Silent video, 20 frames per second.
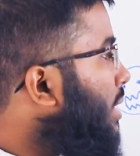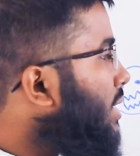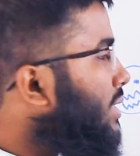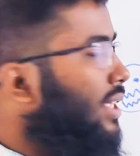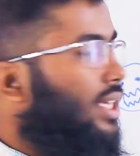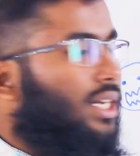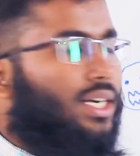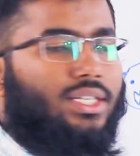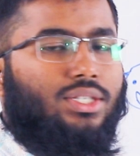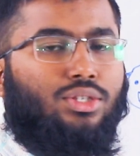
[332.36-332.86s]
আমরা
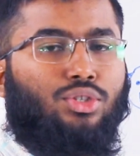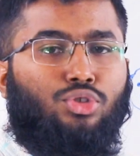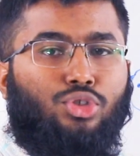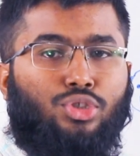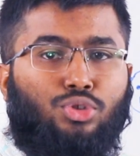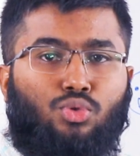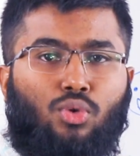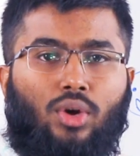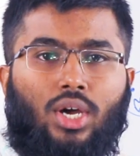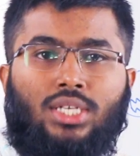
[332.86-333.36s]
সেলের
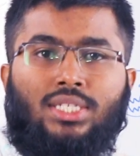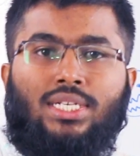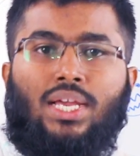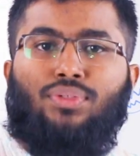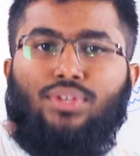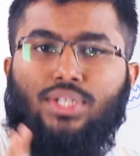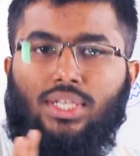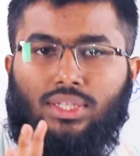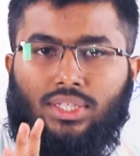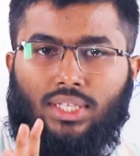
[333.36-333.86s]
ঢুকার
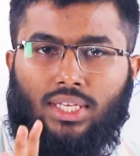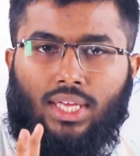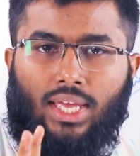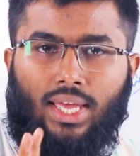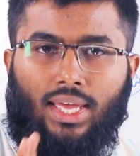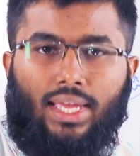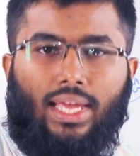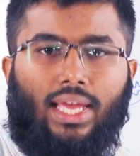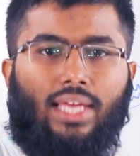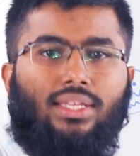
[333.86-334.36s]
সাথে সাথে
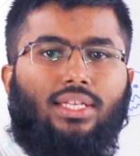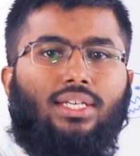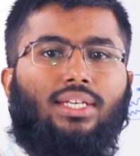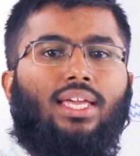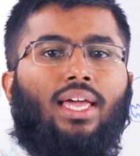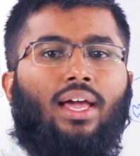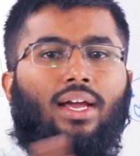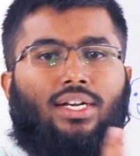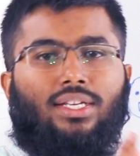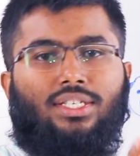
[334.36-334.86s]

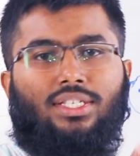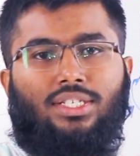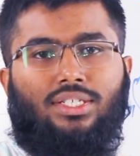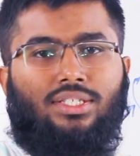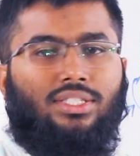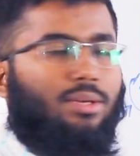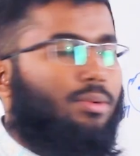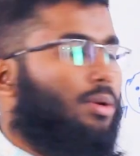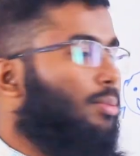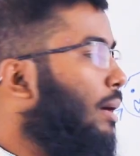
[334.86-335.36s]
এদেরকে একটা
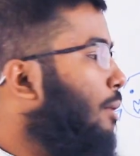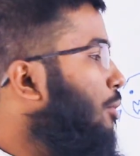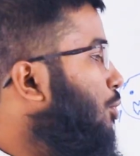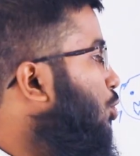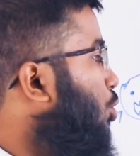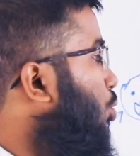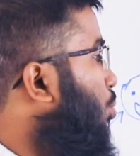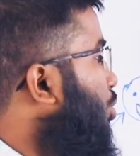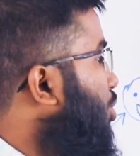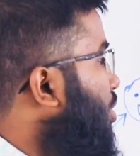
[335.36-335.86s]
জিনিস দিয়ে আমরা
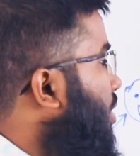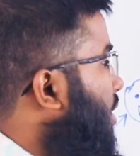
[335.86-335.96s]
বাউন্ড করবো